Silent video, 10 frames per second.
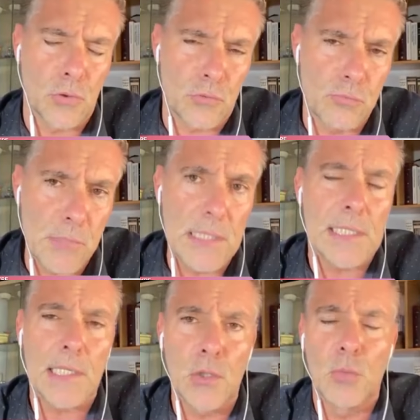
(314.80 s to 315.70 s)

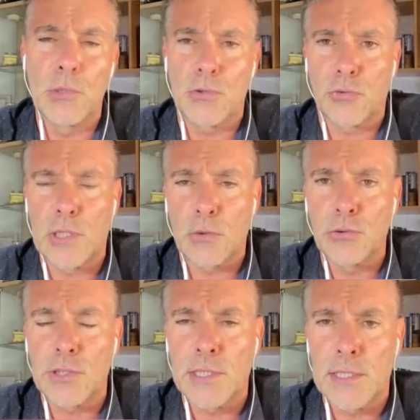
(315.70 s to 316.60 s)
2.000 kilómetros
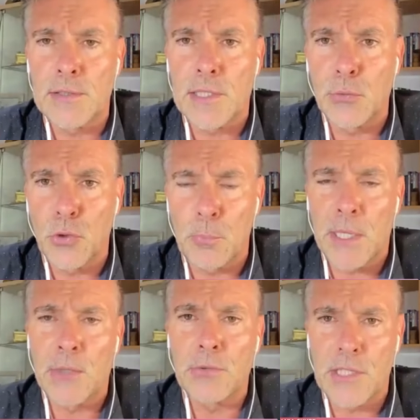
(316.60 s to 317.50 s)
del continente
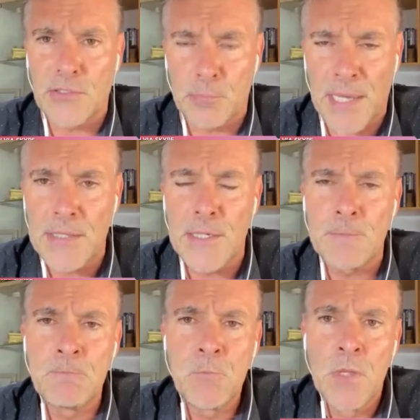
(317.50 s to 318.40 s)
europeo, de
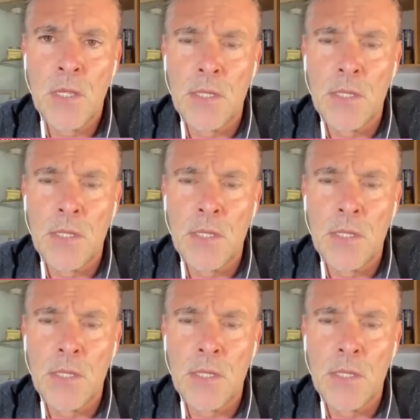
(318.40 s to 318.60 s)
España,